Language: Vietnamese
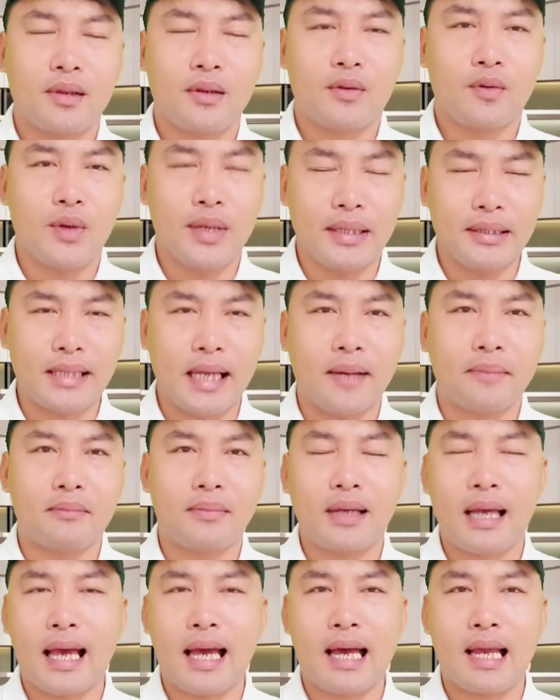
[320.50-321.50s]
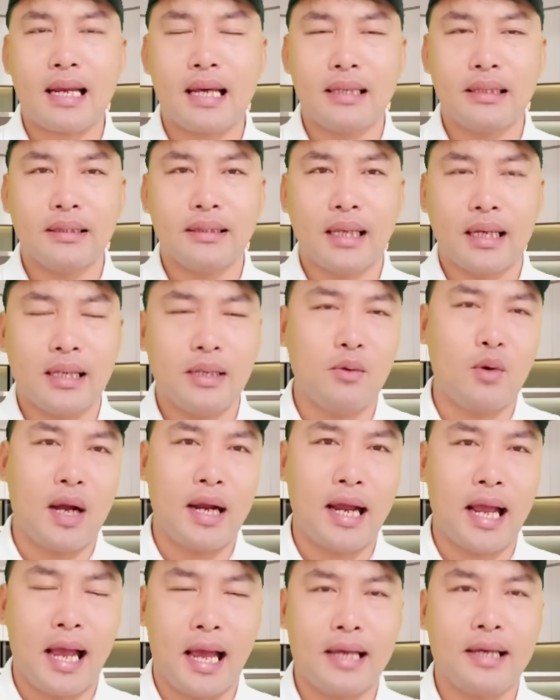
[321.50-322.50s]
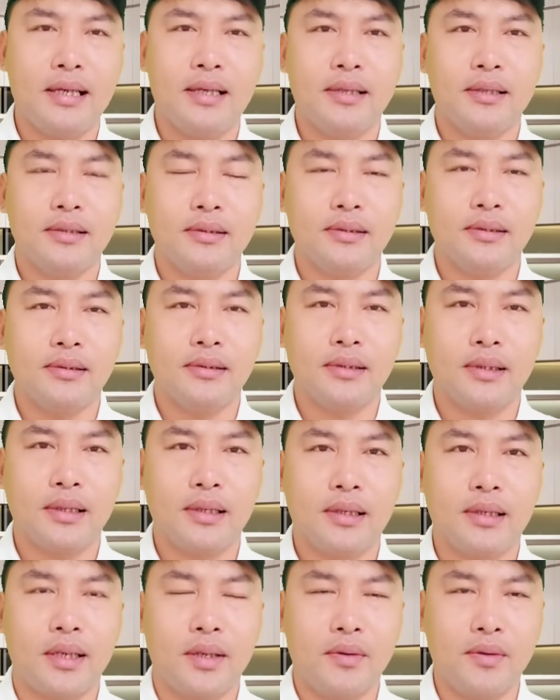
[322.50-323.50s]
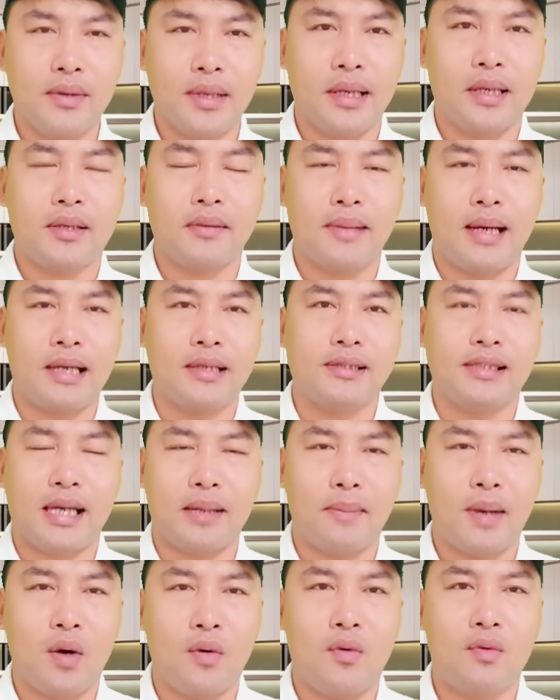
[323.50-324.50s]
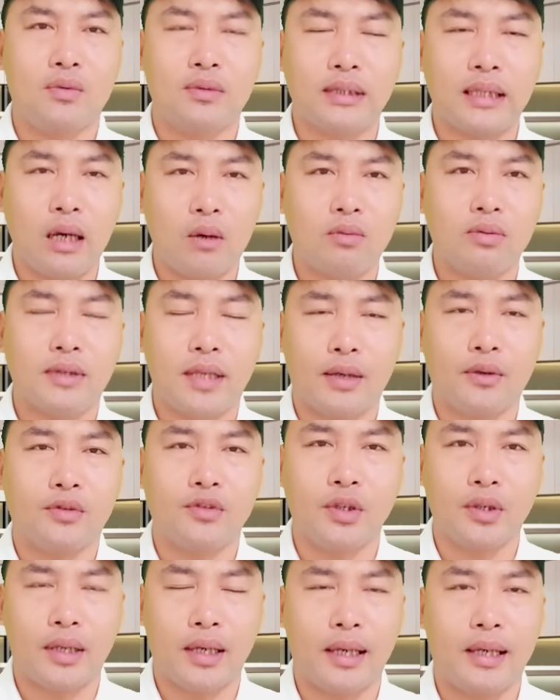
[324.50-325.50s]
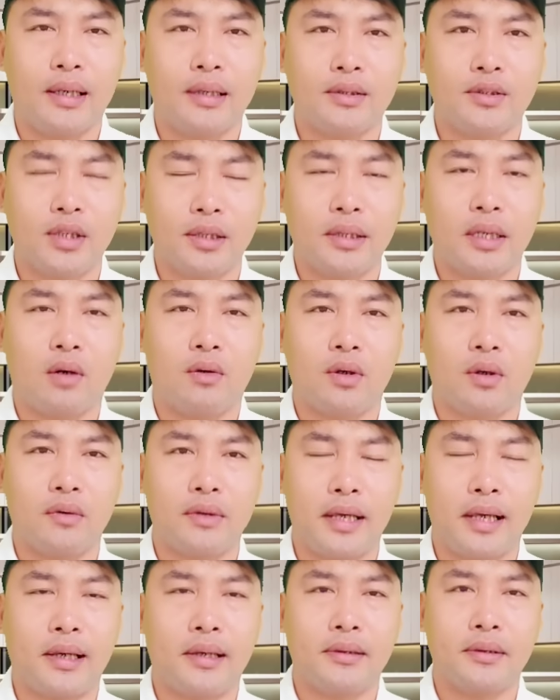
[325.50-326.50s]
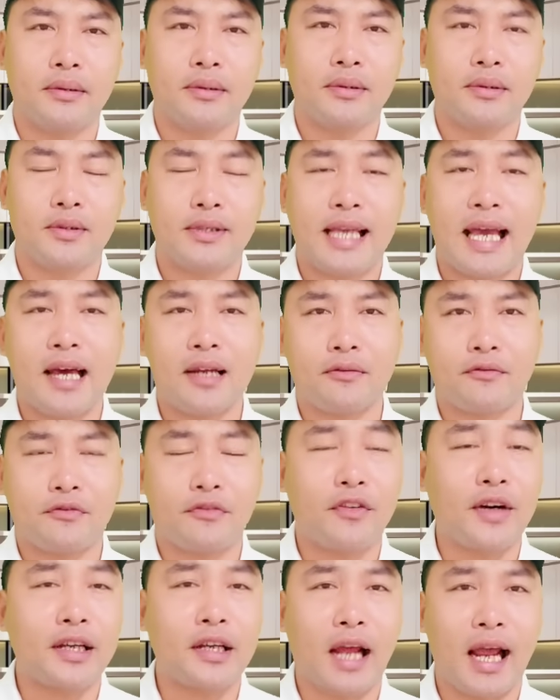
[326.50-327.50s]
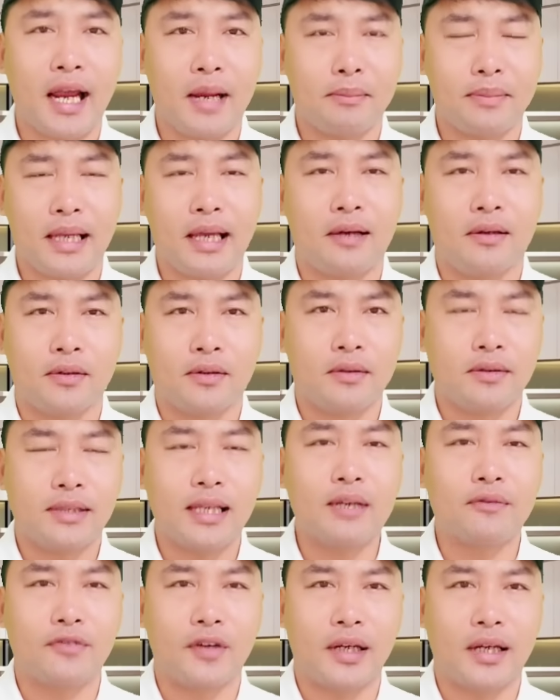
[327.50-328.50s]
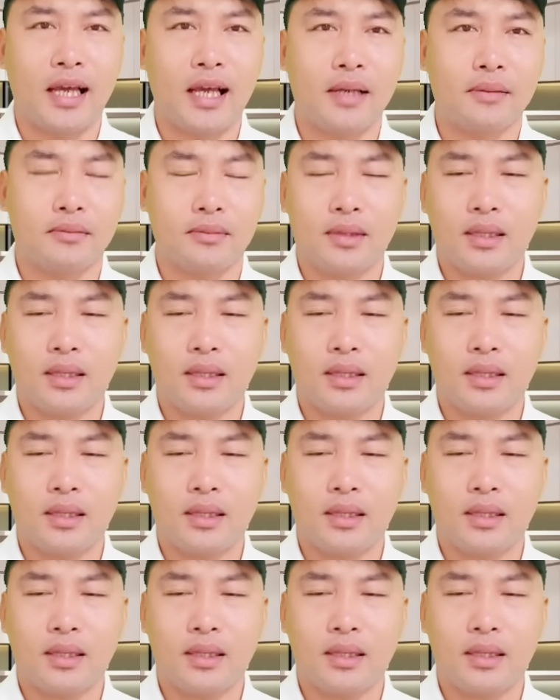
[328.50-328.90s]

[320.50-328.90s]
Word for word: quyết tâm ra đến tới quảng ngãi à, nếu như mà hạnh xà mâu không chịu xuất hiện xuất đầu lộ diện chat face thêm nha chat face thêm